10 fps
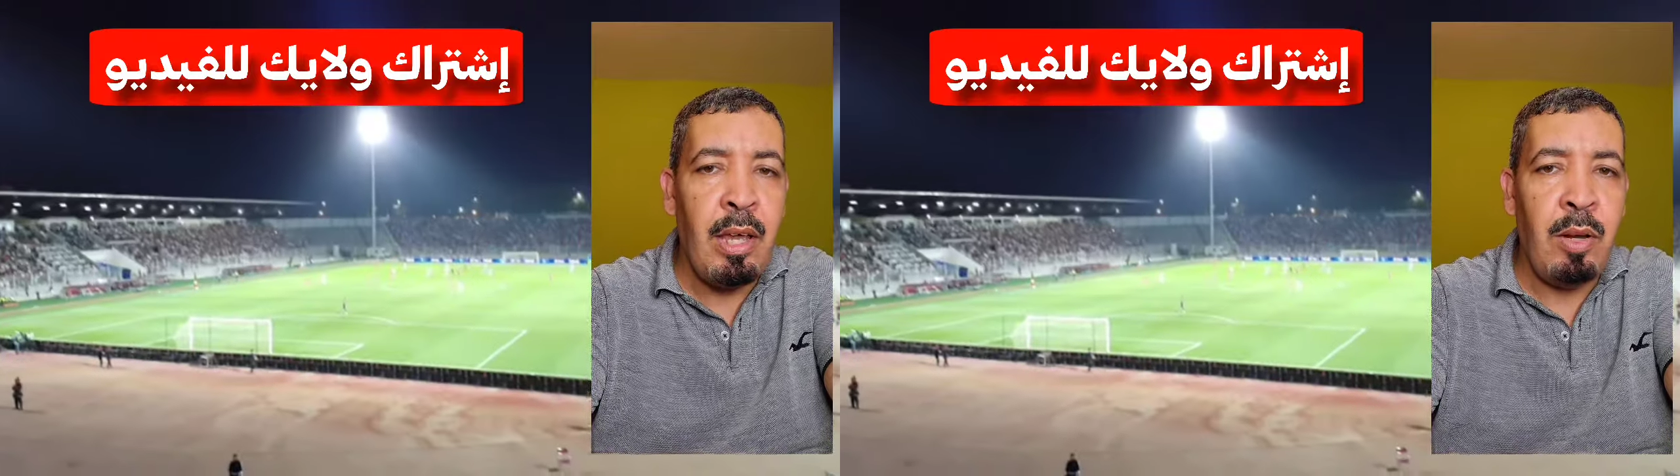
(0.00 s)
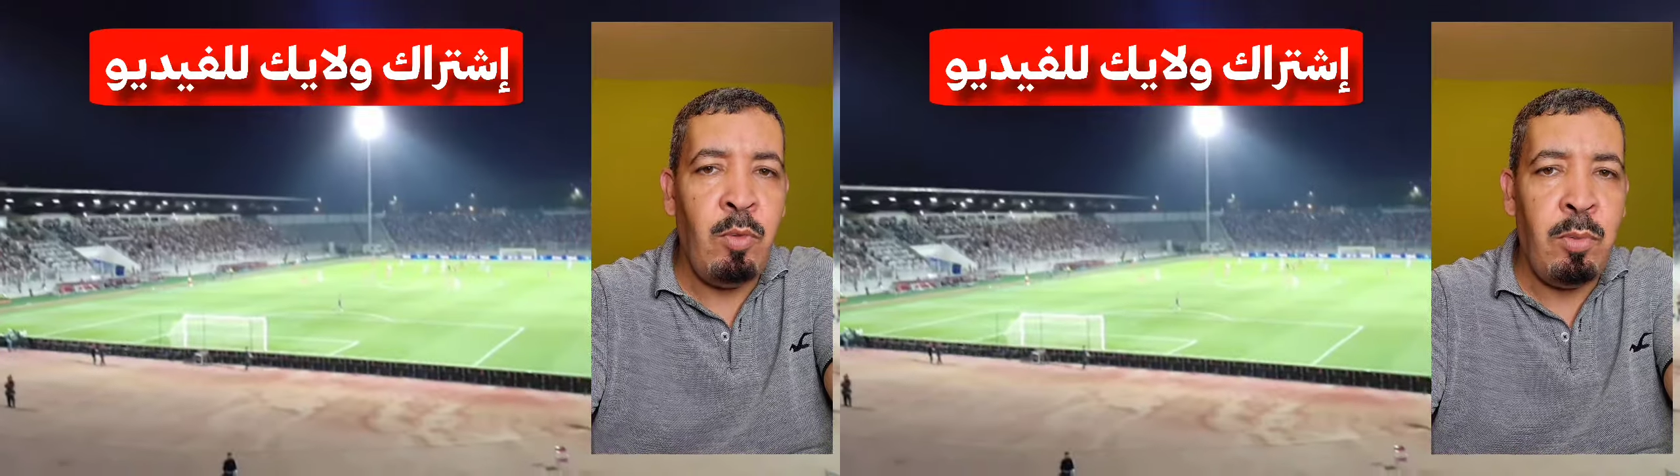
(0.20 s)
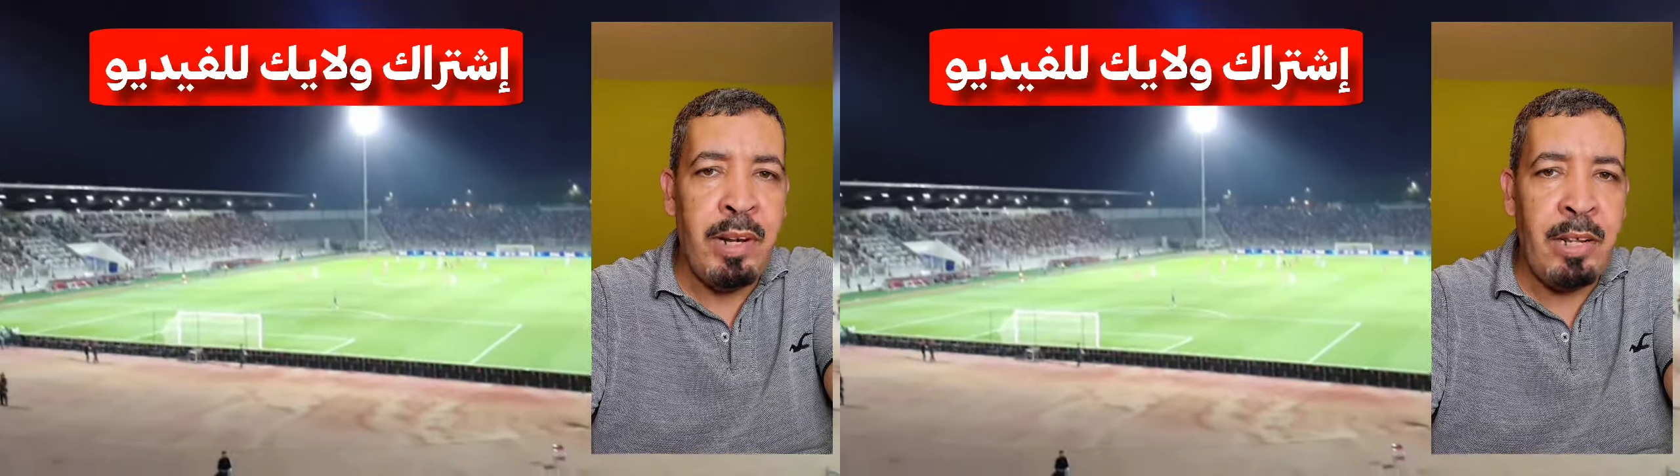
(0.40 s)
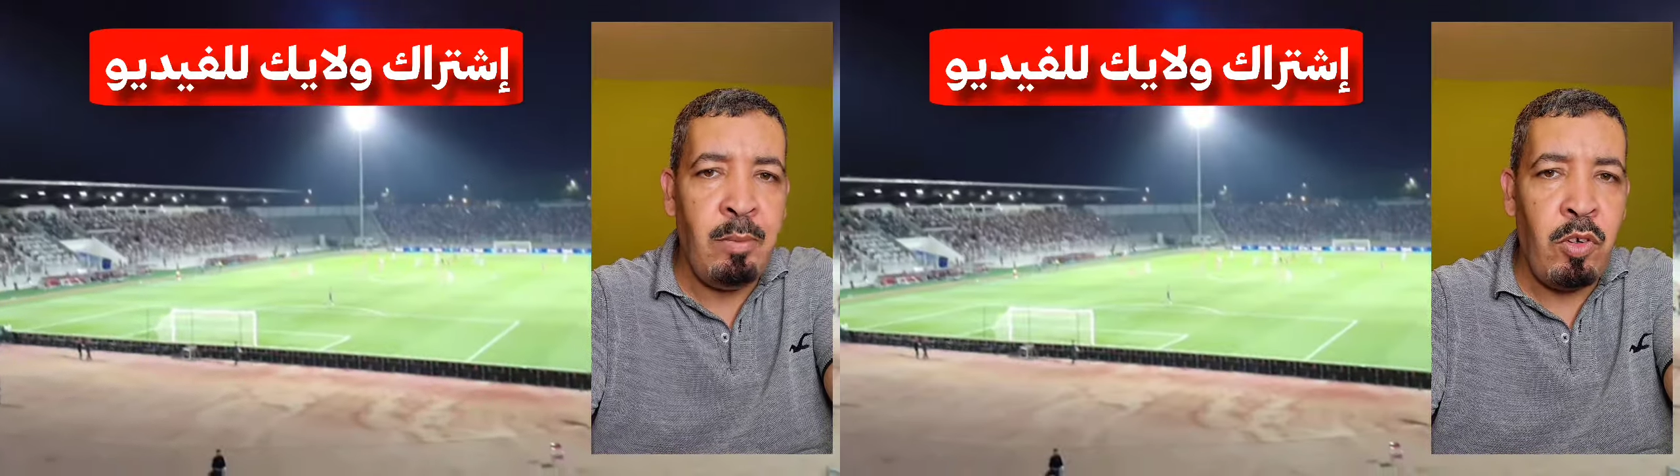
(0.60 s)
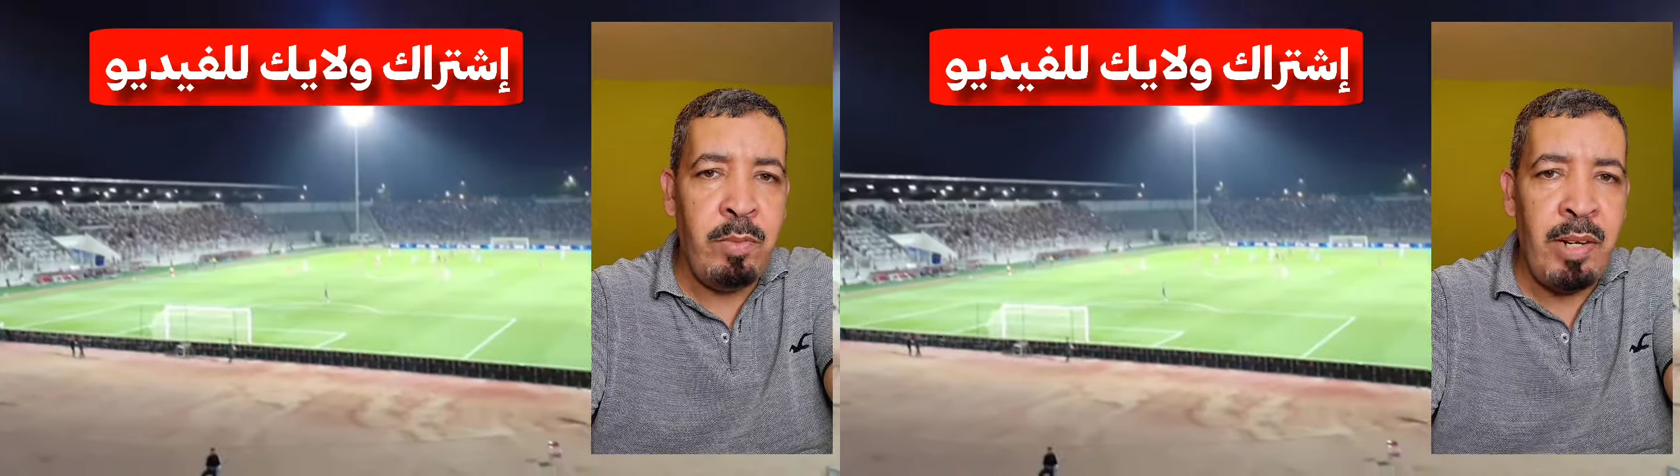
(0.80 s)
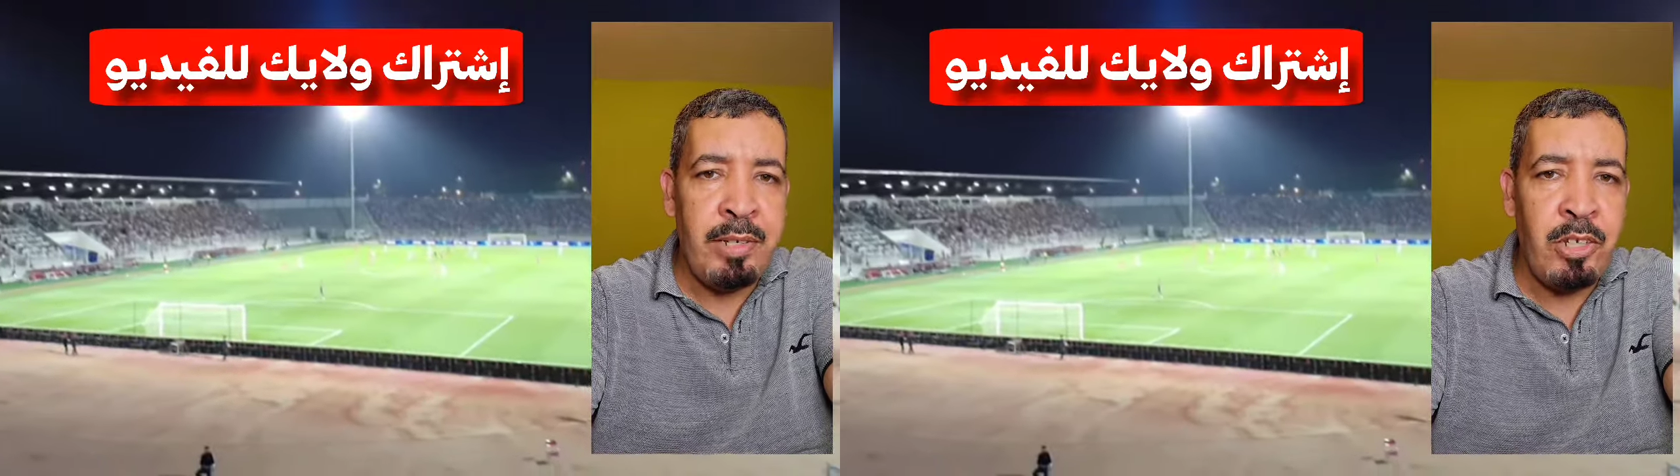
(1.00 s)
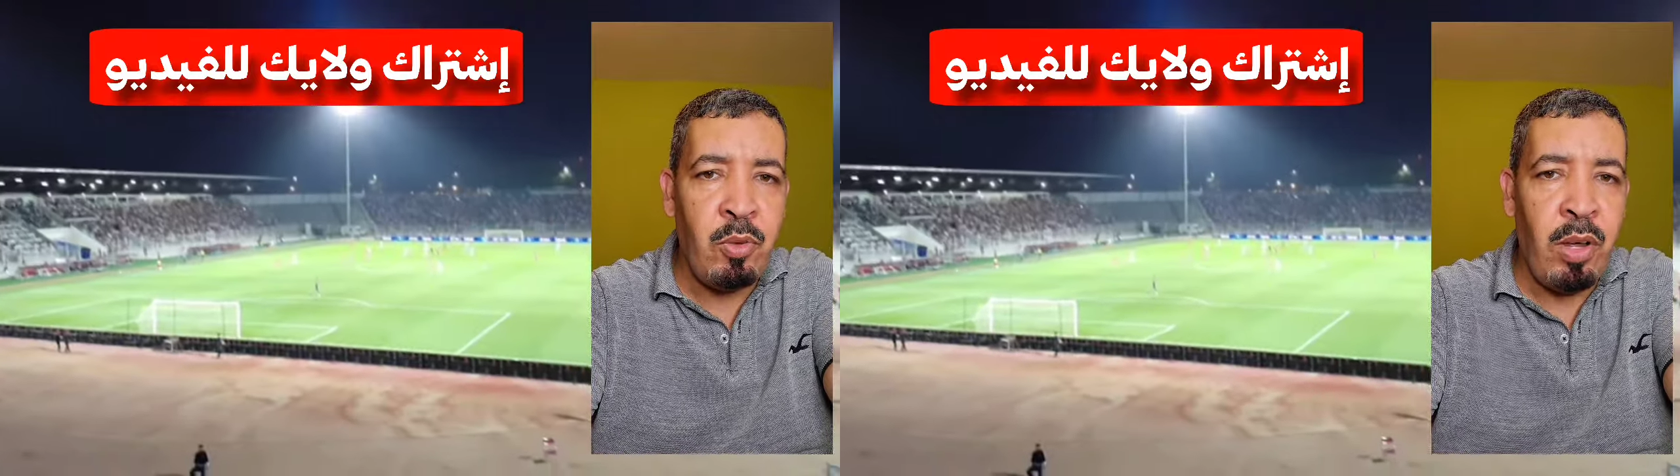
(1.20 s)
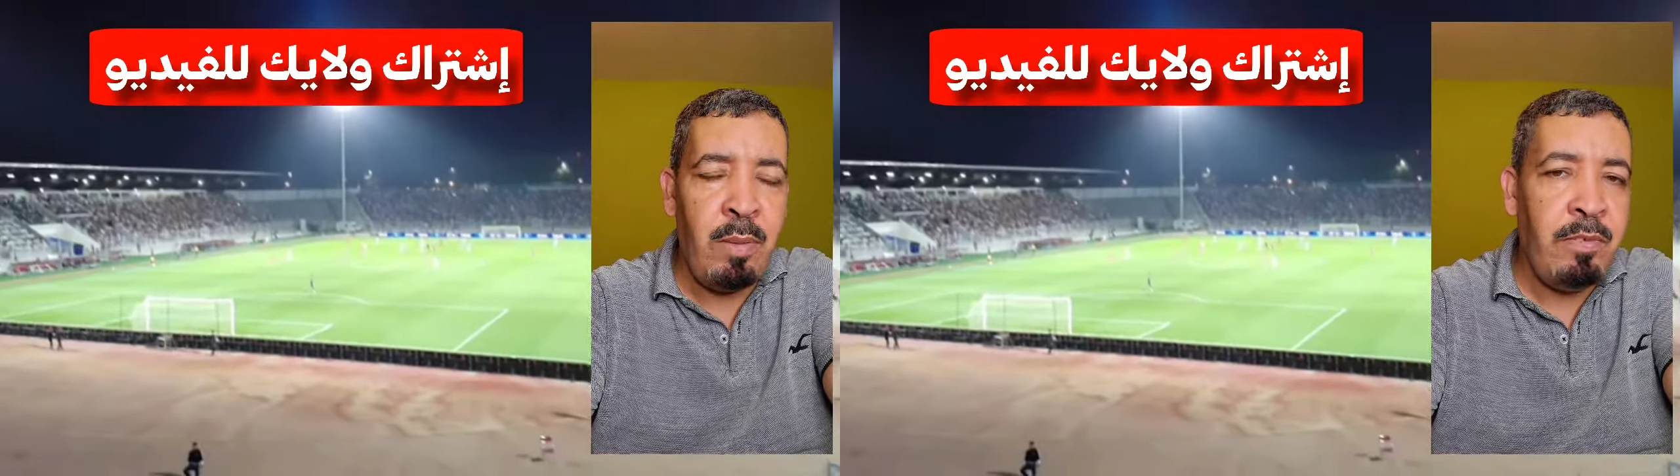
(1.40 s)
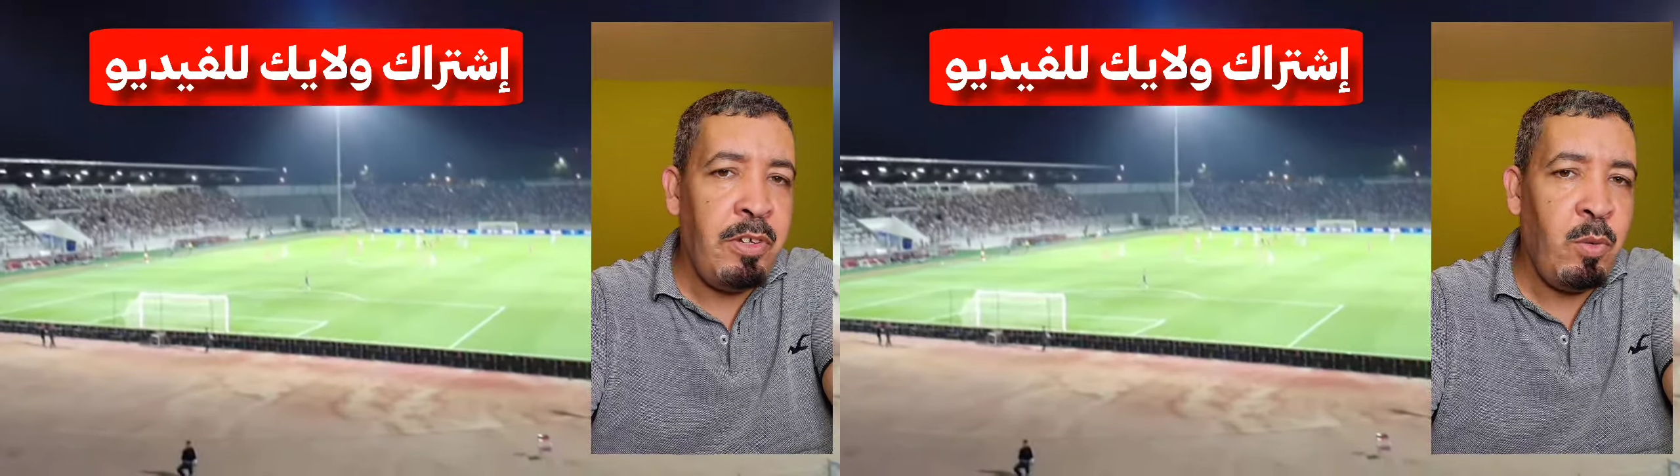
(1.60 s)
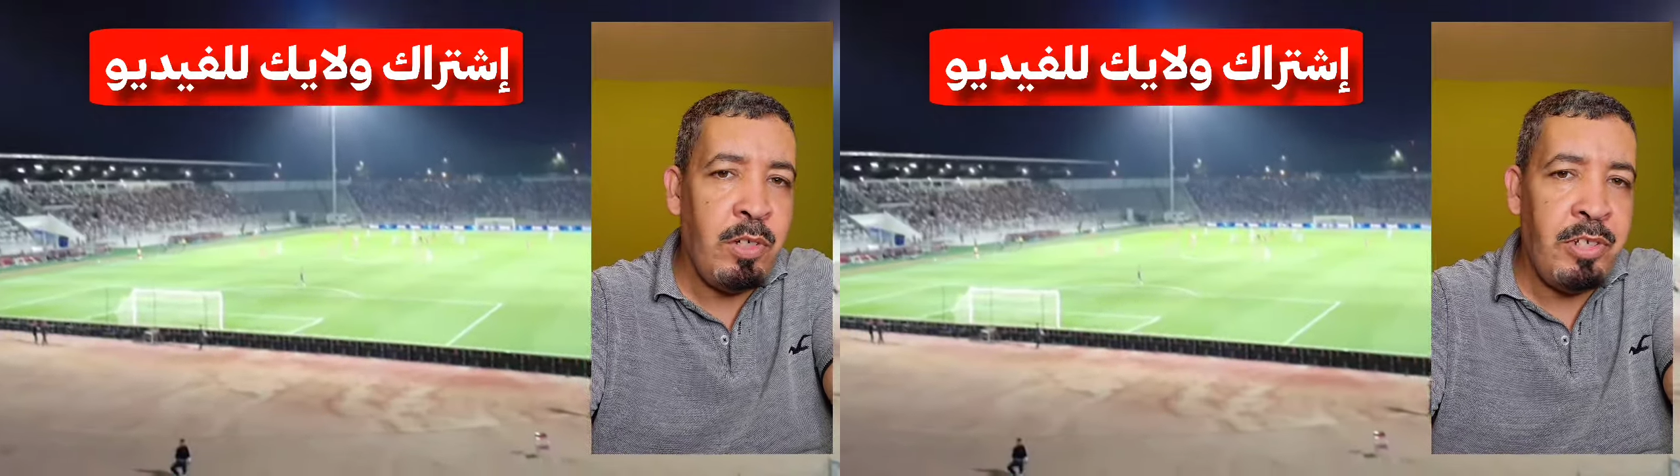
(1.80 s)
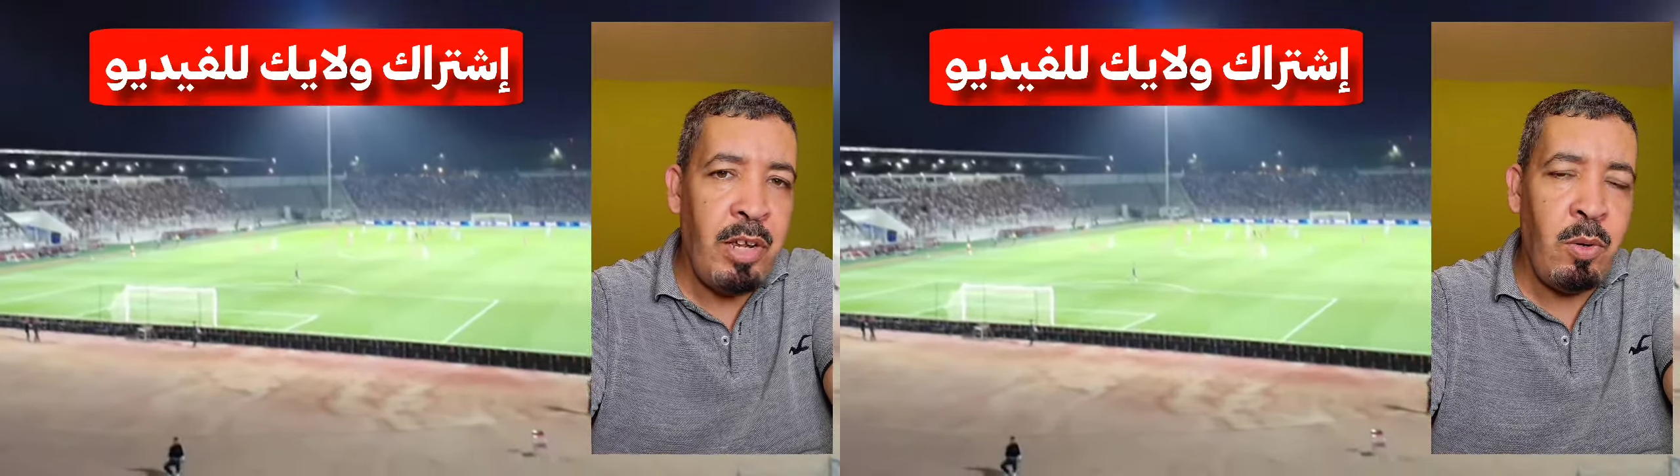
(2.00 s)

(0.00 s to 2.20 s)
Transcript: المباريات المقبلة ستقام في وجدة